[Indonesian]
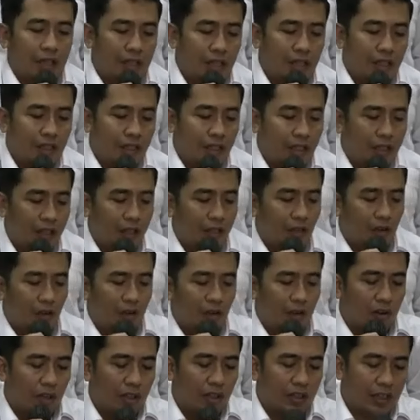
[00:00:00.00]
Jadi di sini
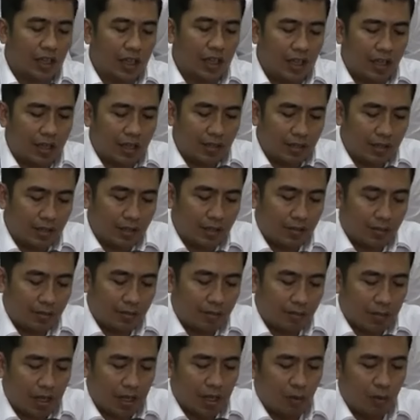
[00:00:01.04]
kronologisnya
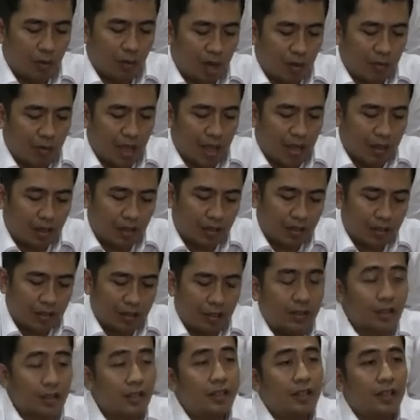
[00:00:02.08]
pada bulan Maret
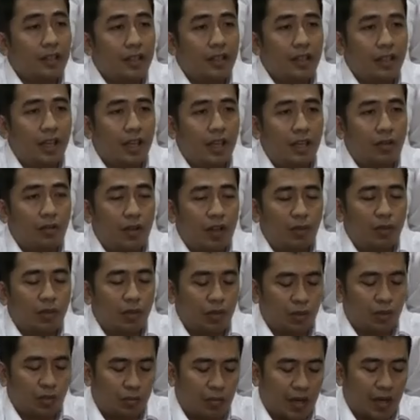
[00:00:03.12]
ya
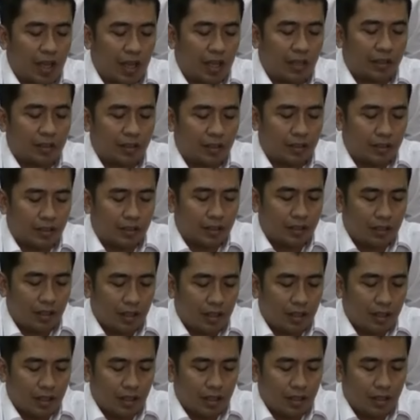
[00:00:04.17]

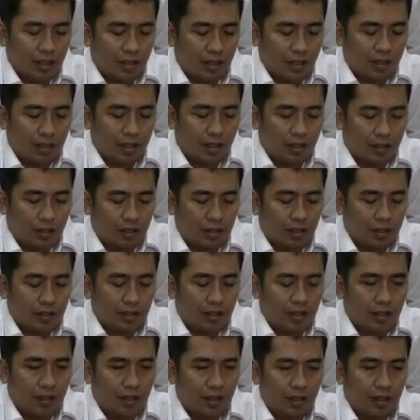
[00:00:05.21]

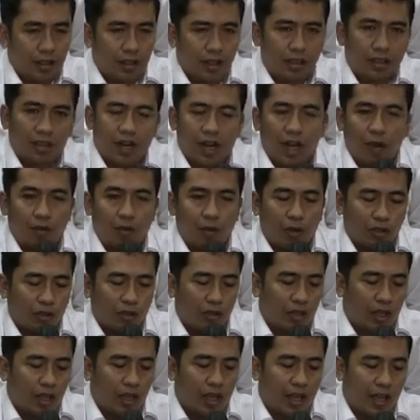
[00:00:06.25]
2017 ini terlapor
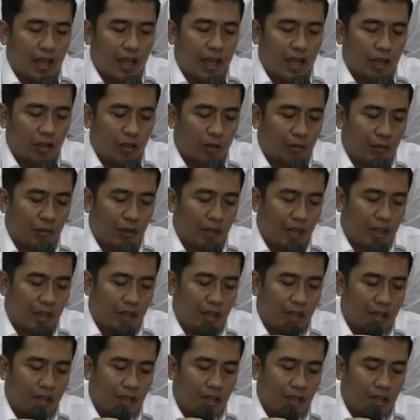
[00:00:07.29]
saudara B